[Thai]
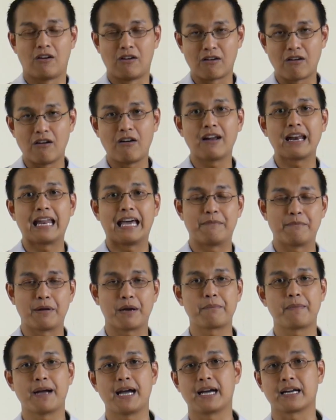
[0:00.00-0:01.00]
ของข้อไหล่
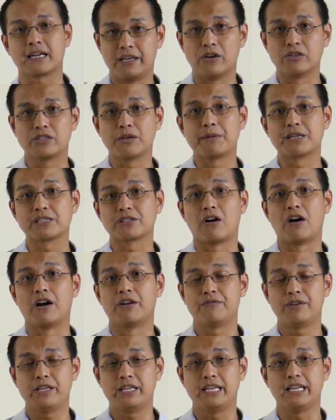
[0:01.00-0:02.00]
มากๆเดี๋ยวจะมาสอน
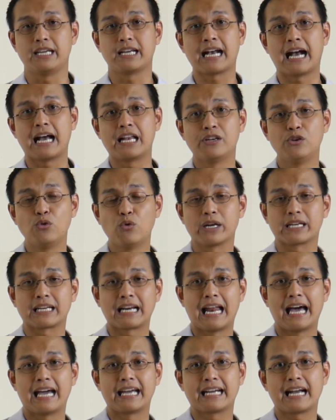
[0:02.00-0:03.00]
วิธีการนวดค
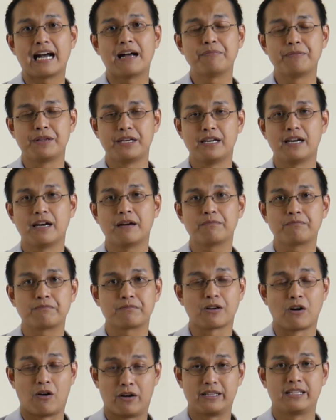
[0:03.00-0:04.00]
ลายกล้ามเนื้อ
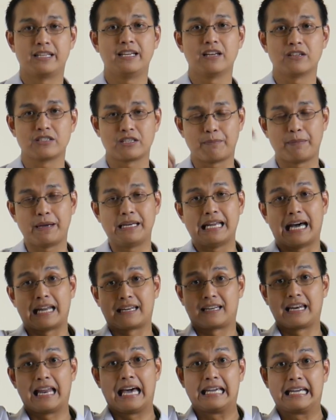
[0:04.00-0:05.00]
ก่อนที่เราจะไปดัด
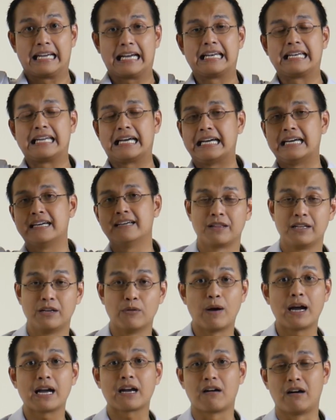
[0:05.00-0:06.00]
ไหล่กันนะฮะหรือ
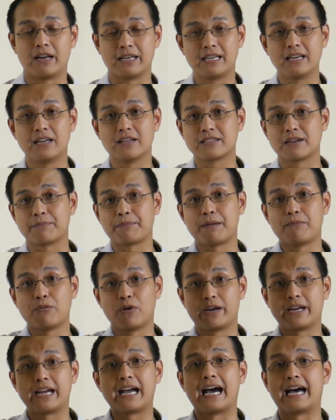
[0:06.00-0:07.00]
ว่าก่อนที่เราจะไปบ
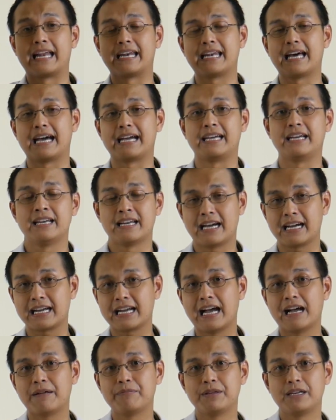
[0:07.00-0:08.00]
ริหารไหล่ถ้าก
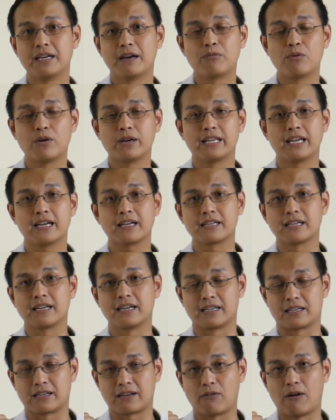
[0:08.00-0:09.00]
ล้ามเนื้อพวกนี้
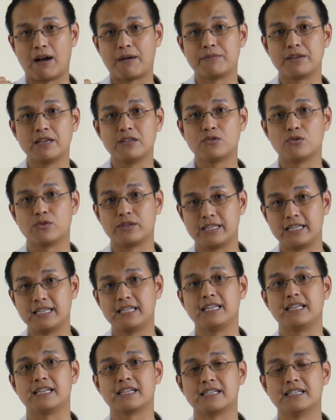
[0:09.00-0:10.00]
เกิดความยืดหยุ่นที่
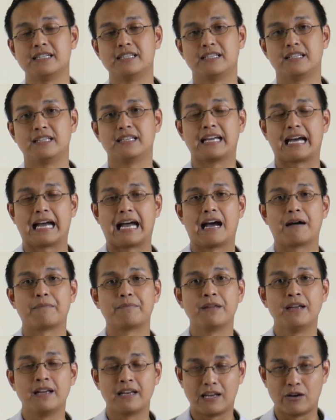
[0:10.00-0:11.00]
ดีขึ้นนะครับ
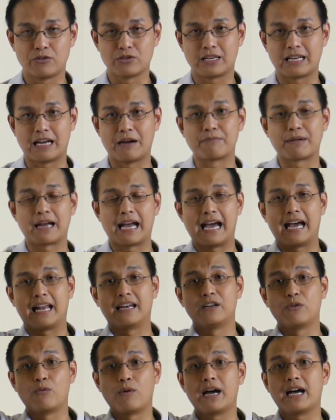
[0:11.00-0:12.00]
เราจะทำงาน
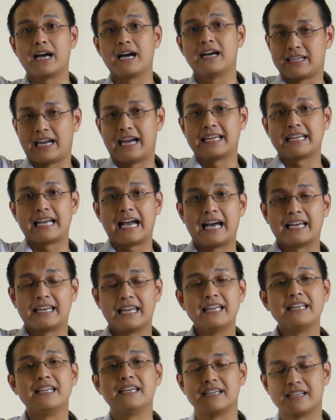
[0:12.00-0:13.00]
หรือว่าใช้งาน
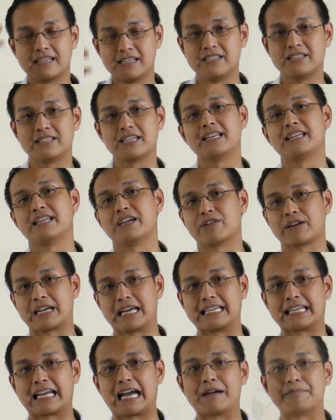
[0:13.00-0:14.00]
ได้ดีขึ้นเช่นเดียวกั
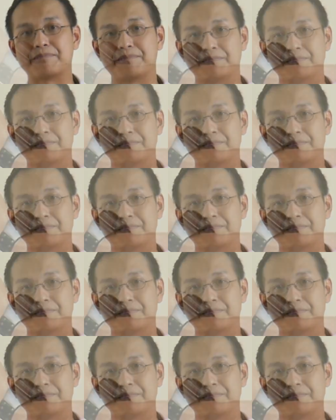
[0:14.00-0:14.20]
นครับ